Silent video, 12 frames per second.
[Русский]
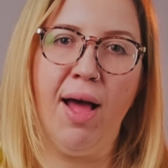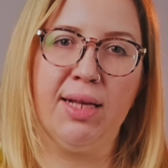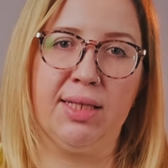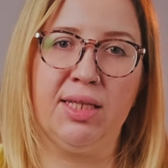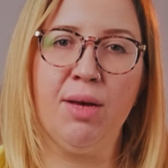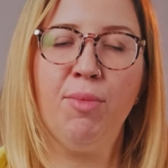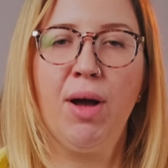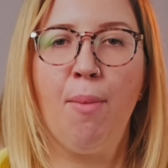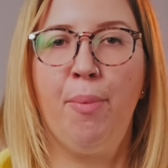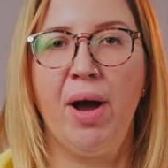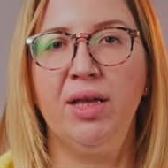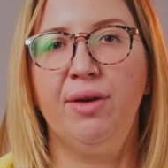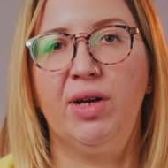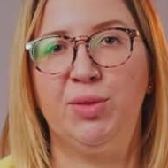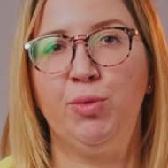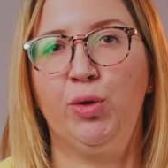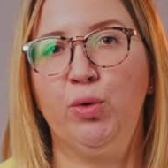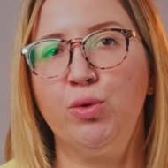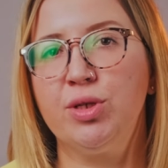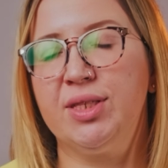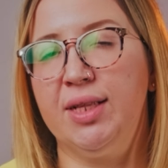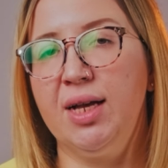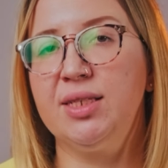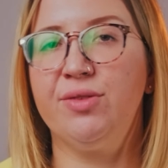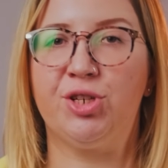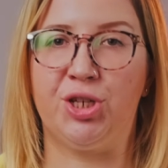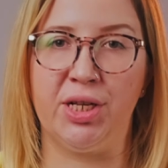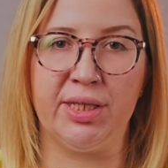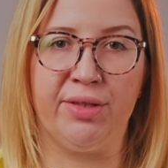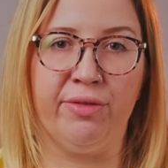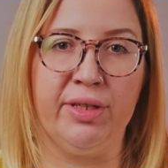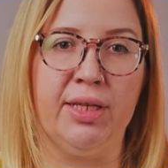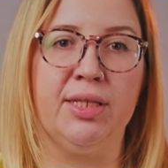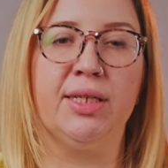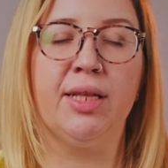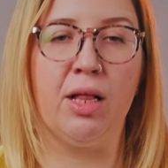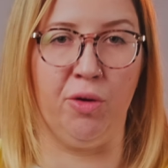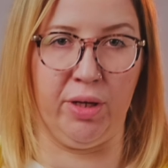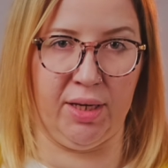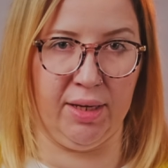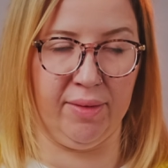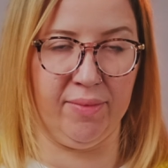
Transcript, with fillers: а затем компания возьмет курс на совершенствование технологий.